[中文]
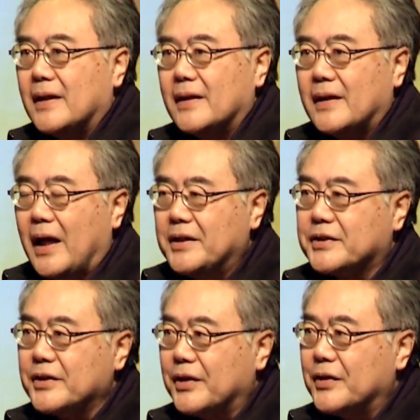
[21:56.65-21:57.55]
那
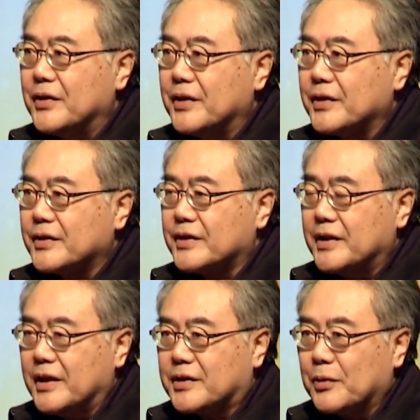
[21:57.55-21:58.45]
时候是
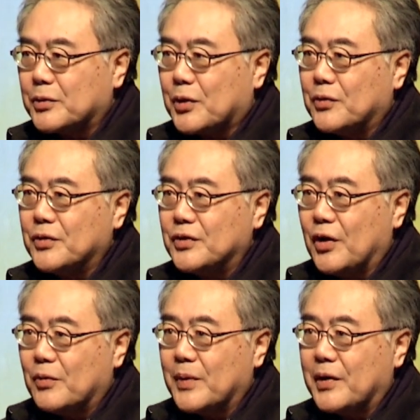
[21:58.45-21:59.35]
你手中
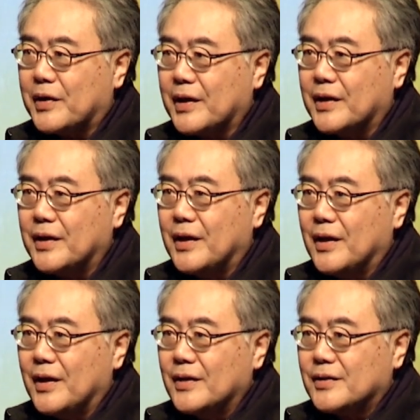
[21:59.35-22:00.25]
有没有一个
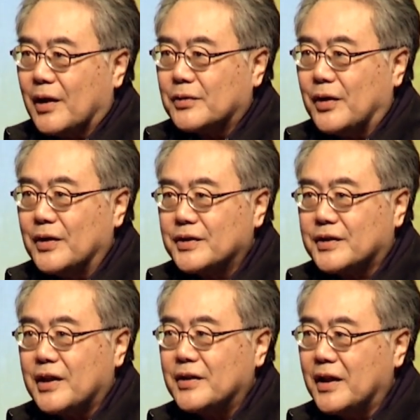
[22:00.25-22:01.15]
叫做
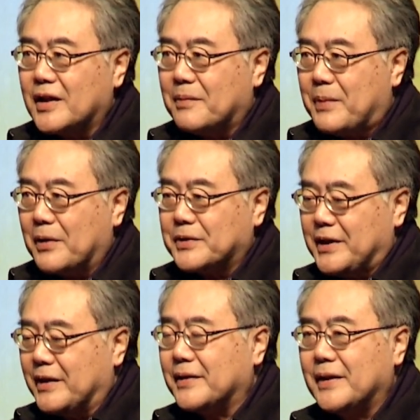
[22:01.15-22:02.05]
圣灵的宝
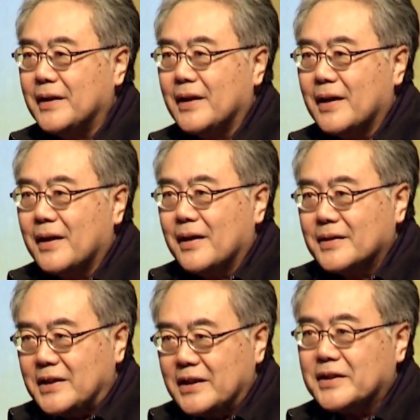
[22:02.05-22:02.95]
剑，
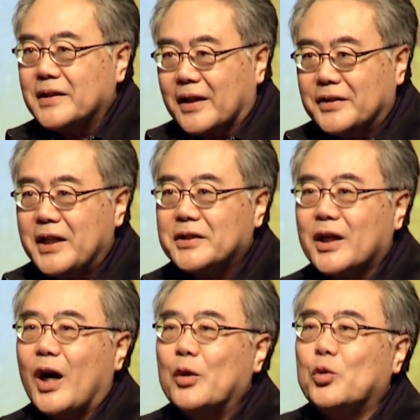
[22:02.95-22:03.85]
其实那个剑是很